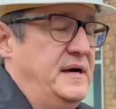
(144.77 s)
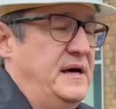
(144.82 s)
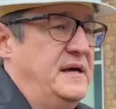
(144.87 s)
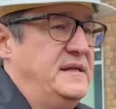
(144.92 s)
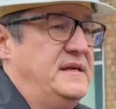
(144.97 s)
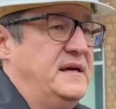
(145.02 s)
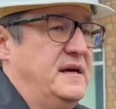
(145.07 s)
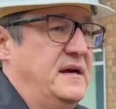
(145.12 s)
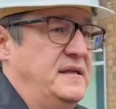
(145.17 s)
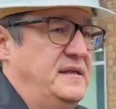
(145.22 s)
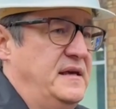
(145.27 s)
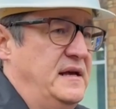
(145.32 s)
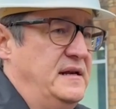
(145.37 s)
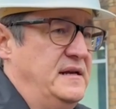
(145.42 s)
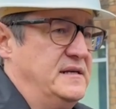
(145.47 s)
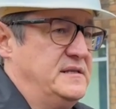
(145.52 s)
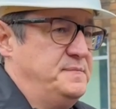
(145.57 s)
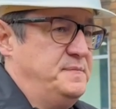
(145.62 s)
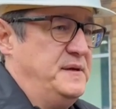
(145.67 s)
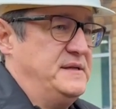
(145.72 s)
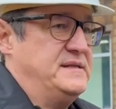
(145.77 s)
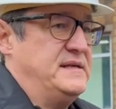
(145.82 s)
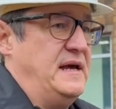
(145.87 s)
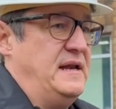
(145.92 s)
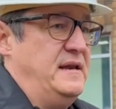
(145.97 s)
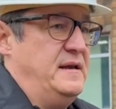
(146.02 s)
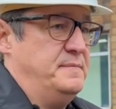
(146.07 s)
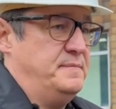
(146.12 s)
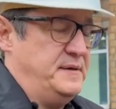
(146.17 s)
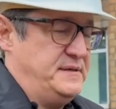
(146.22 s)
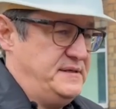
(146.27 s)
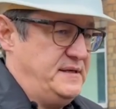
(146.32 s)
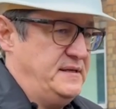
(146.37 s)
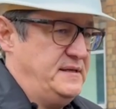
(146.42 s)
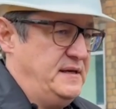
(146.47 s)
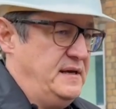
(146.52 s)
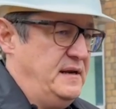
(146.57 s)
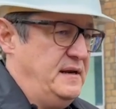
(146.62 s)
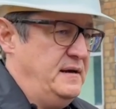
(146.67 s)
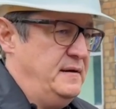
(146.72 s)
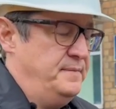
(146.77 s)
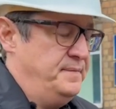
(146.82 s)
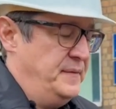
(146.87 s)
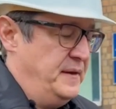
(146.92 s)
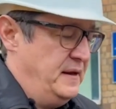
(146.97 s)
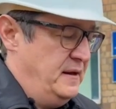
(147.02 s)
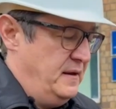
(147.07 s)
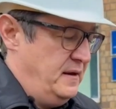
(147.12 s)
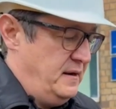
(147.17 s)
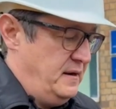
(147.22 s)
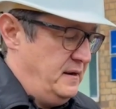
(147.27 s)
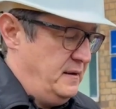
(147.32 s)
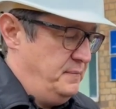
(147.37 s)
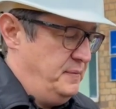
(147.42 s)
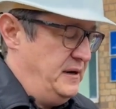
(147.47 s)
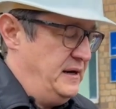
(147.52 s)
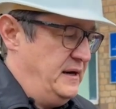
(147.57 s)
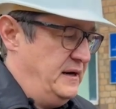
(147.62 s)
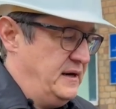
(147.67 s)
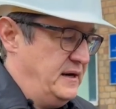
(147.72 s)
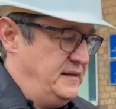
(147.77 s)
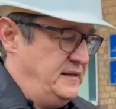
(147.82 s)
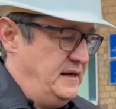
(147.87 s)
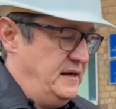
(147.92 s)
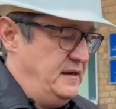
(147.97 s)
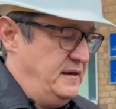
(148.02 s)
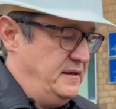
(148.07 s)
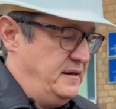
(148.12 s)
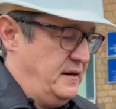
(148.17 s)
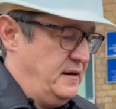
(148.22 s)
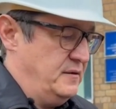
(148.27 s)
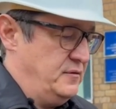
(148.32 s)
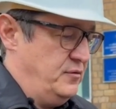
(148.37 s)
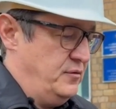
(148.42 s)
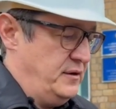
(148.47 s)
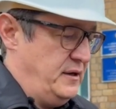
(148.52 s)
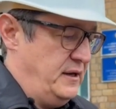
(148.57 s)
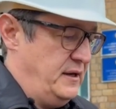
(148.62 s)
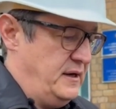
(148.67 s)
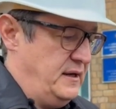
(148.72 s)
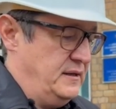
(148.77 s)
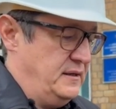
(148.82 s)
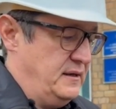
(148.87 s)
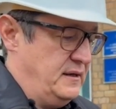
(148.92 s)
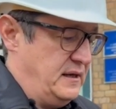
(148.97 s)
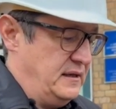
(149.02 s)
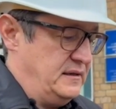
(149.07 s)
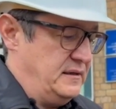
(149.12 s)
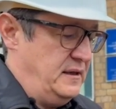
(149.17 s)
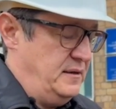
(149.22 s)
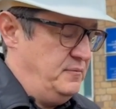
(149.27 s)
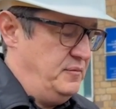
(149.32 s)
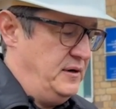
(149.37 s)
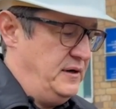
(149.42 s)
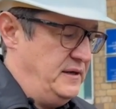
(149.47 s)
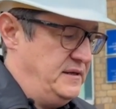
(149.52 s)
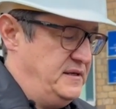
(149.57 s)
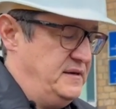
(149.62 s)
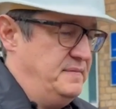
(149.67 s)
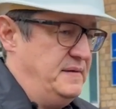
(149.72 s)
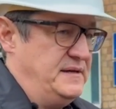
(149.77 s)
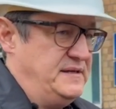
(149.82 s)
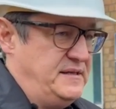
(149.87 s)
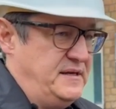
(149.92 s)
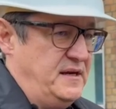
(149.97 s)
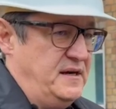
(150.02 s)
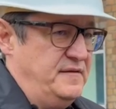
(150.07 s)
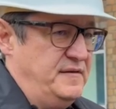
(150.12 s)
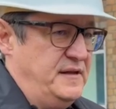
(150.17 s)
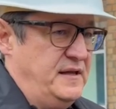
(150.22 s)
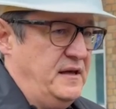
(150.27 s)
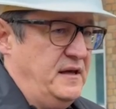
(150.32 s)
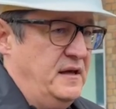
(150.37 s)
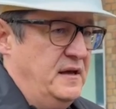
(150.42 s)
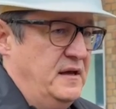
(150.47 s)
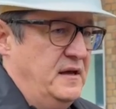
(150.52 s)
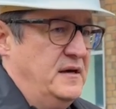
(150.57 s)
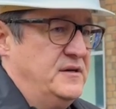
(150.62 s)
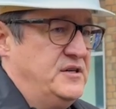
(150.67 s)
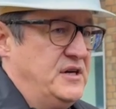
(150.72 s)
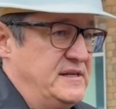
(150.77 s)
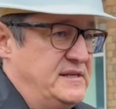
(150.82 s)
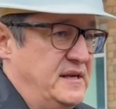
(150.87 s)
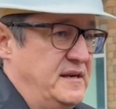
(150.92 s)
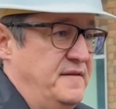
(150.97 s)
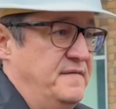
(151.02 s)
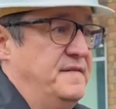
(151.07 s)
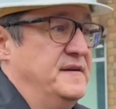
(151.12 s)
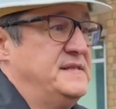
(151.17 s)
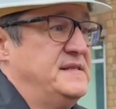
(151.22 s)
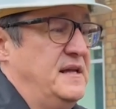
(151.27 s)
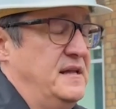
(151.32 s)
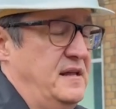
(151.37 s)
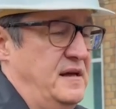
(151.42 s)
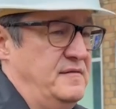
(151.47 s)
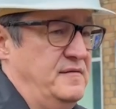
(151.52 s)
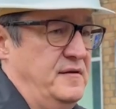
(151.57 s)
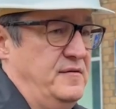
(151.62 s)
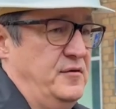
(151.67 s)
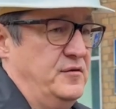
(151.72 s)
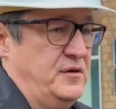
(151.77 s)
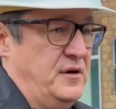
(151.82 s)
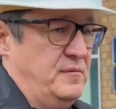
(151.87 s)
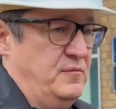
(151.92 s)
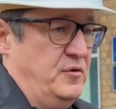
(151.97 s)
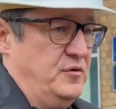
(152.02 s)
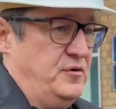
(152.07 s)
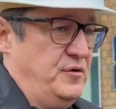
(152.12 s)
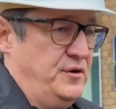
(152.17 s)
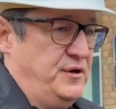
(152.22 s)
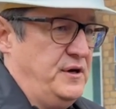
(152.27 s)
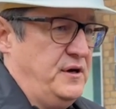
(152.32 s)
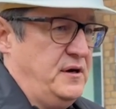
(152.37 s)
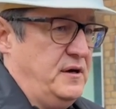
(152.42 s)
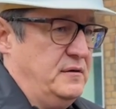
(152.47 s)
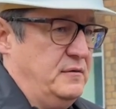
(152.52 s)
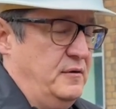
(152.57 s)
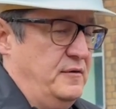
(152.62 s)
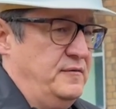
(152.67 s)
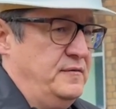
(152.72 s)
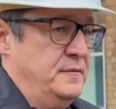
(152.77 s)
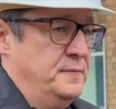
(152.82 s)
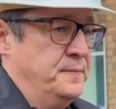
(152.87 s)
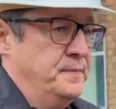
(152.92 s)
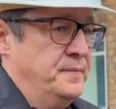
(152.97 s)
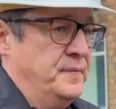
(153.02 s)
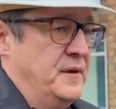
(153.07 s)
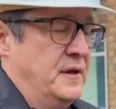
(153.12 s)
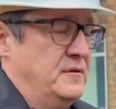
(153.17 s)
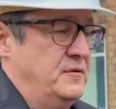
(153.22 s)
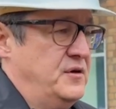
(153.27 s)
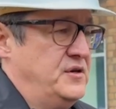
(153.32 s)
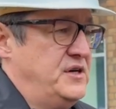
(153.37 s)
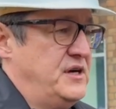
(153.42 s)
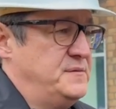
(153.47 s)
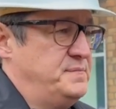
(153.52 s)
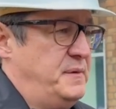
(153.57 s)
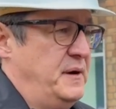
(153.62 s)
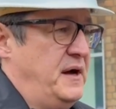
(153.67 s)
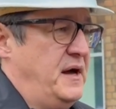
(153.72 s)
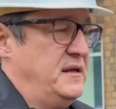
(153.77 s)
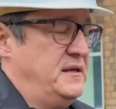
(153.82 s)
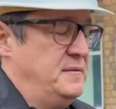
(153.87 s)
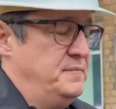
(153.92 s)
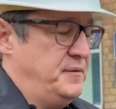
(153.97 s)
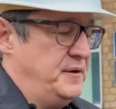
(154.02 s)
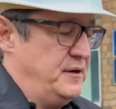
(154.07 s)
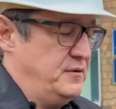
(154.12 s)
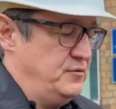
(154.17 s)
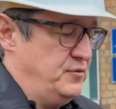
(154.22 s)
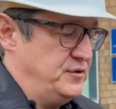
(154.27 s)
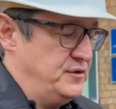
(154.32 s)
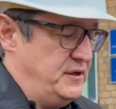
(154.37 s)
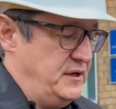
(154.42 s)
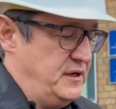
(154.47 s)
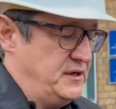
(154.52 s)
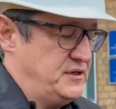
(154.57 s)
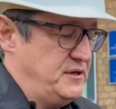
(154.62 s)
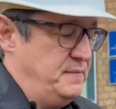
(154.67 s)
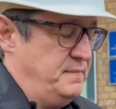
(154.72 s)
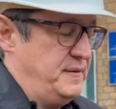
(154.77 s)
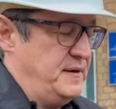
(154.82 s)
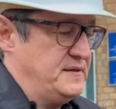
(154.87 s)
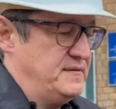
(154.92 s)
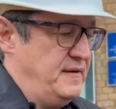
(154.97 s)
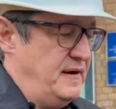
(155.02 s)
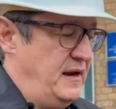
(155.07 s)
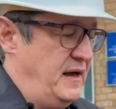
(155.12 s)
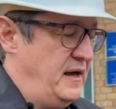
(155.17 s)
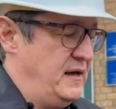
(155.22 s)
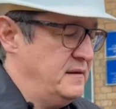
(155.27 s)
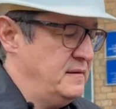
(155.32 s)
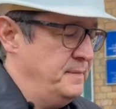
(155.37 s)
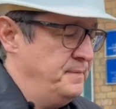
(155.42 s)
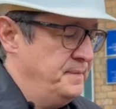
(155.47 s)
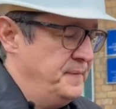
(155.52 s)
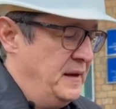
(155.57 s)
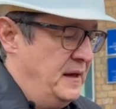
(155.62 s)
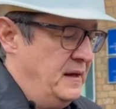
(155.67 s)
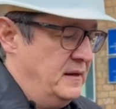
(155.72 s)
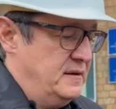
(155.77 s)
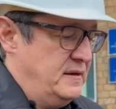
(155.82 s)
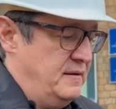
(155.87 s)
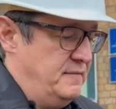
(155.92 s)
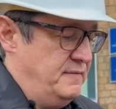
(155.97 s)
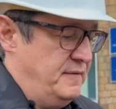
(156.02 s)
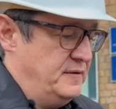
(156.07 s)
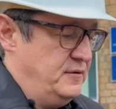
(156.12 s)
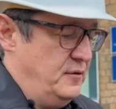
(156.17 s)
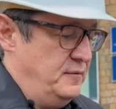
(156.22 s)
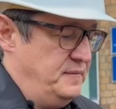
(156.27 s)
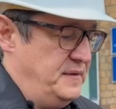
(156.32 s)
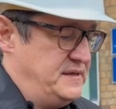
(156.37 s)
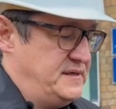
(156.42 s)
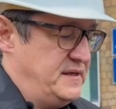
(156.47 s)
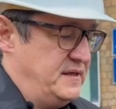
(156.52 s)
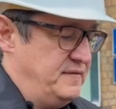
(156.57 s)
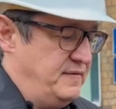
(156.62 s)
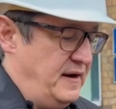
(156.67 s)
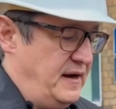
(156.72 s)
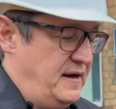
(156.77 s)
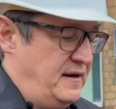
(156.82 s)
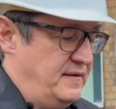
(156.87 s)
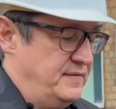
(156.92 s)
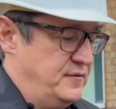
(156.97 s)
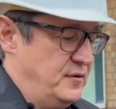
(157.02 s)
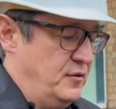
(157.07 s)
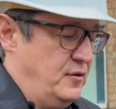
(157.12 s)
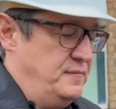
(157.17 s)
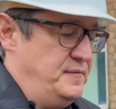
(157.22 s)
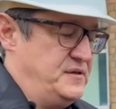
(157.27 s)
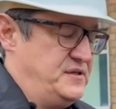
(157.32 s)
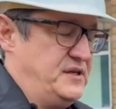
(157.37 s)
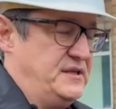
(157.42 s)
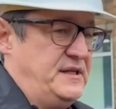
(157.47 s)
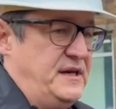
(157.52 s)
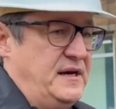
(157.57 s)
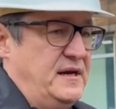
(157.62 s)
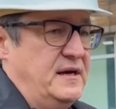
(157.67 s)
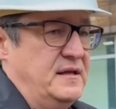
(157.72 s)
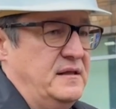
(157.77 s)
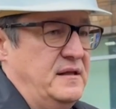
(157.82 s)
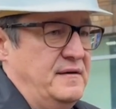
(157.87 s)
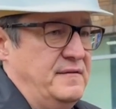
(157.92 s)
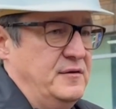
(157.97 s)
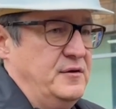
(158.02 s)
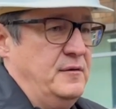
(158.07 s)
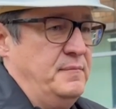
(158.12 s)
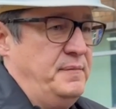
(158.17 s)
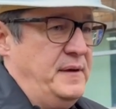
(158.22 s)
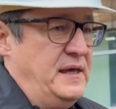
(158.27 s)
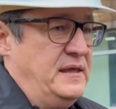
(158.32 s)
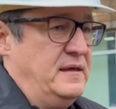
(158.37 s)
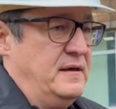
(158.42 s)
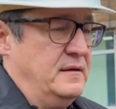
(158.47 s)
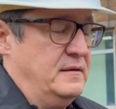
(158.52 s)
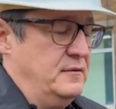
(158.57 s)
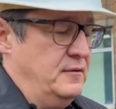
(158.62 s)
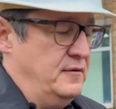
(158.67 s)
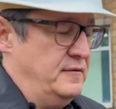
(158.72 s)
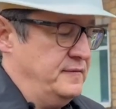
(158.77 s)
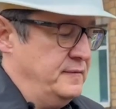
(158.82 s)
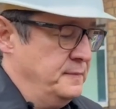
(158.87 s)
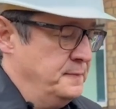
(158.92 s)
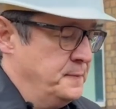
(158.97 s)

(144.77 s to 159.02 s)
Мы эти котельные специально посетили. Э, были котельные, на которые котлы были демонтированы. Сейчас они восстанавливают работу этих котлов. То есть сейчас пока температурный режим позволяет, там в одном месте два, в другом месте три котла, в одном пять котлов.